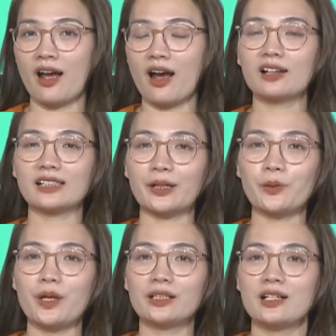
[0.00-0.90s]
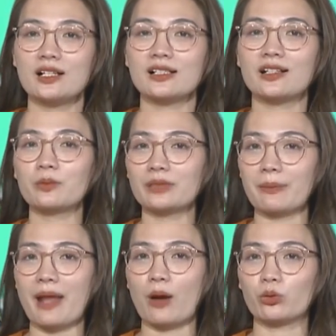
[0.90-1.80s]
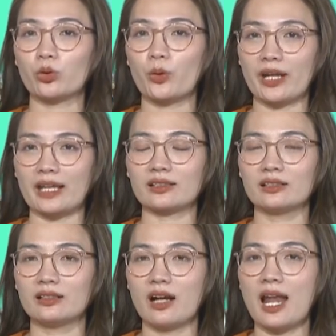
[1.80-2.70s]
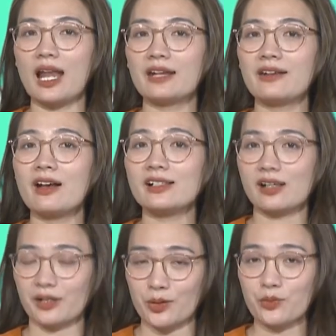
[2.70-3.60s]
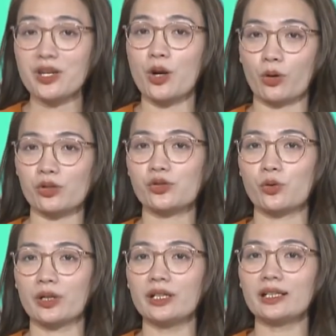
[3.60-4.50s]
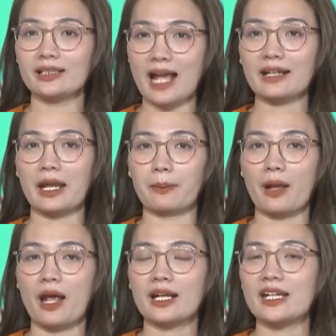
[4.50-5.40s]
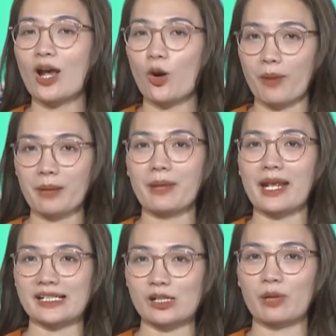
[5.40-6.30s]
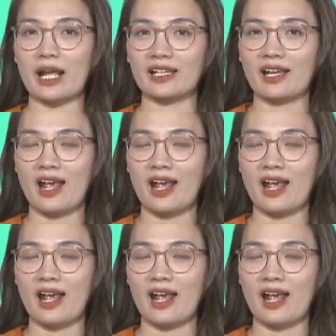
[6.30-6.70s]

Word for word: Ở Thái Nguyên, sườn đông Tam Đảo thuộc huyện Đại Từ là nơi sở hữu nhiều con suối, thác đẹp, khí hậu mát mẻ trong lành.